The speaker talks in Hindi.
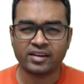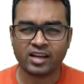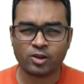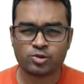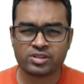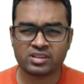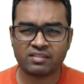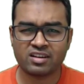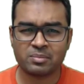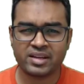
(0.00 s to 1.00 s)

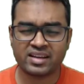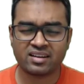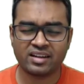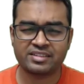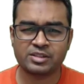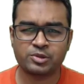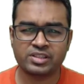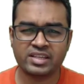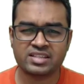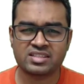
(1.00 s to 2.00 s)
अठारह में एक क्रांति
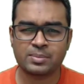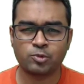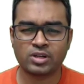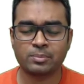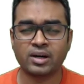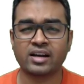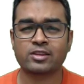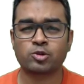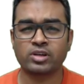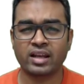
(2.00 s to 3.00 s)
हुई थी जिसने पूरे
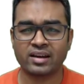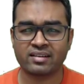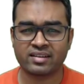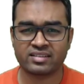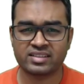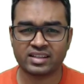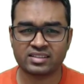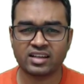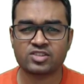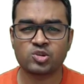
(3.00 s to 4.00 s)
भारत को हिलाकर रख दिया
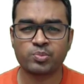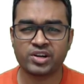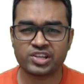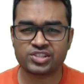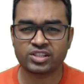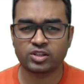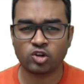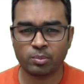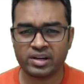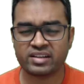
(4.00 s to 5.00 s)
था जो ब्रिटिश
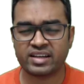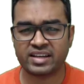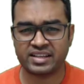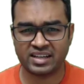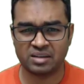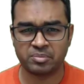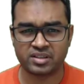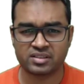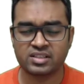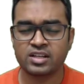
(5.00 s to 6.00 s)
गवर्नमेंट है यहाँ
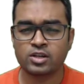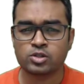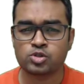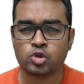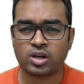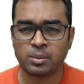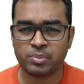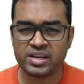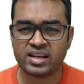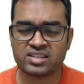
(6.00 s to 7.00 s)
पर जो
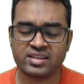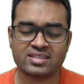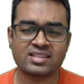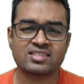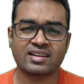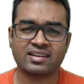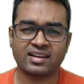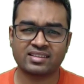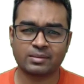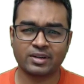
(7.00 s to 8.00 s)
कंपनी का शासन चल
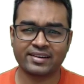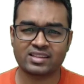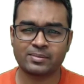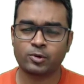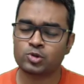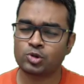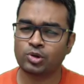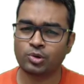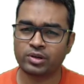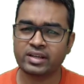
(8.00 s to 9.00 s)
रहा था भारत में
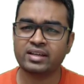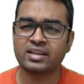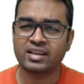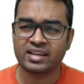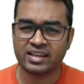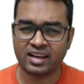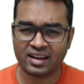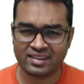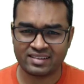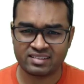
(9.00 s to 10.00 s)
उसको उन्होंने
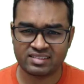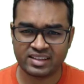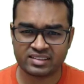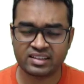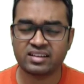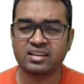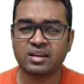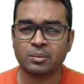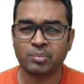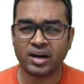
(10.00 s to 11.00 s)
हिलाकर रख दिया था
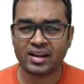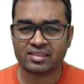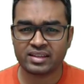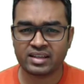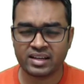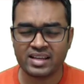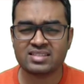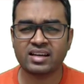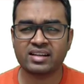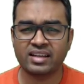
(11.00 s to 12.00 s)
भारत के
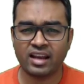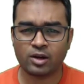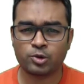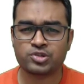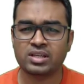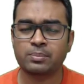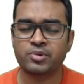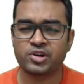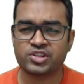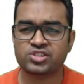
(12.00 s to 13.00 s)
कई सारे इलाकों से
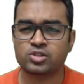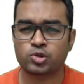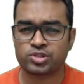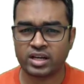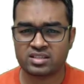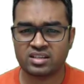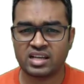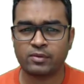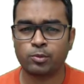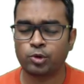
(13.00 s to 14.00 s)
ब्रिटिश जो
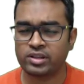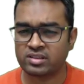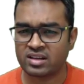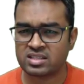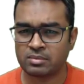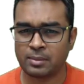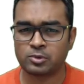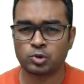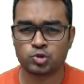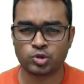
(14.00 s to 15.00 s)
शासन है वो पूरी तरह
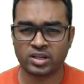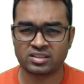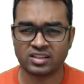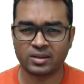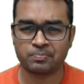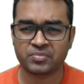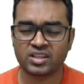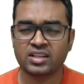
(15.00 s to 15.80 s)
समाप्त हो चुका था